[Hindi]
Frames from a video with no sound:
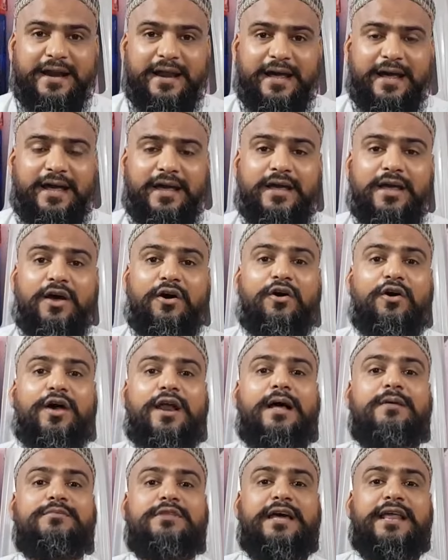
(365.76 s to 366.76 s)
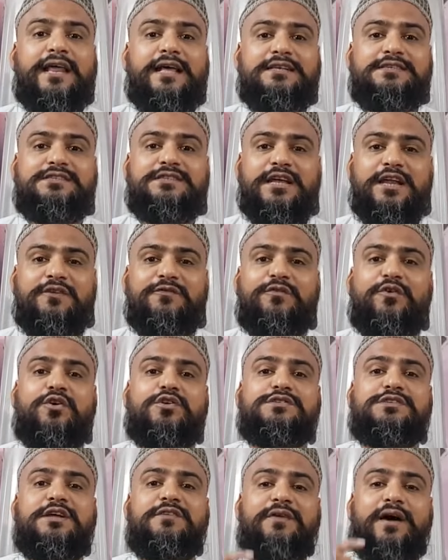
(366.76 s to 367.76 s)
है और हम दे रहे हैं सिर्फ और
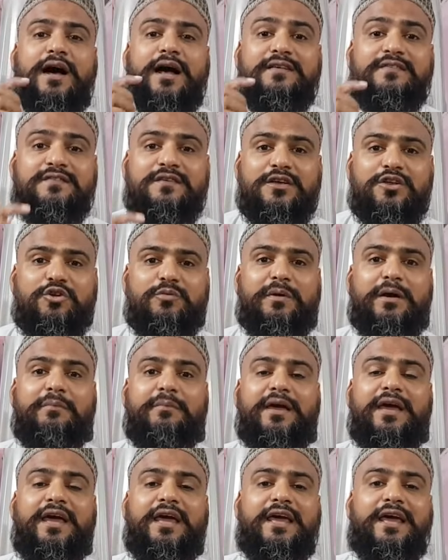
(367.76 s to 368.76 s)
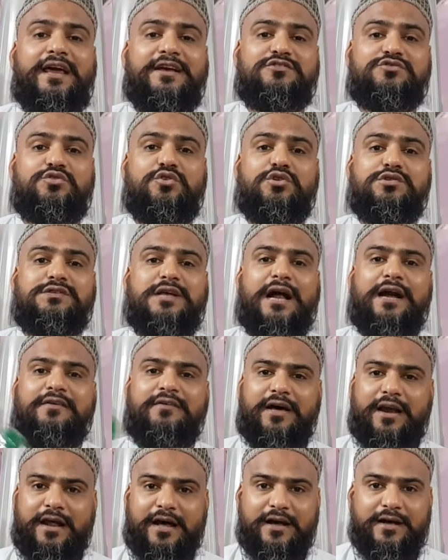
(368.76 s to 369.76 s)
सिर्फ अस्सी रुपए में एक सौ साठ
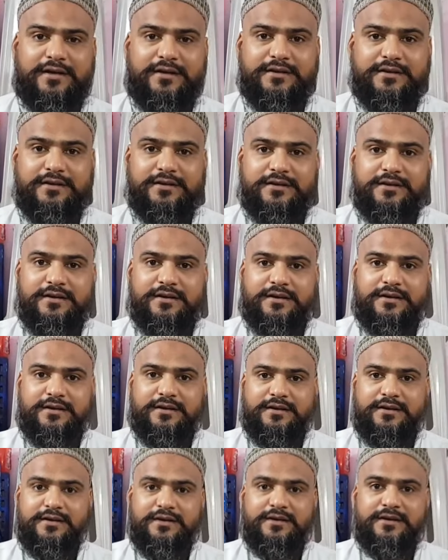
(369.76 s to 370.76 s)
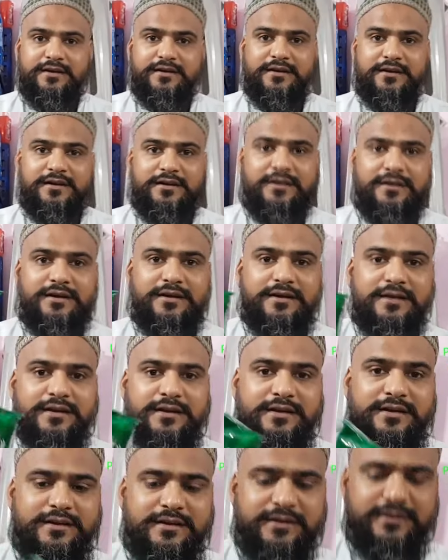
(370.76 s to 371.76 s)
वाला ज़बरदस्त भाई ये अस्सी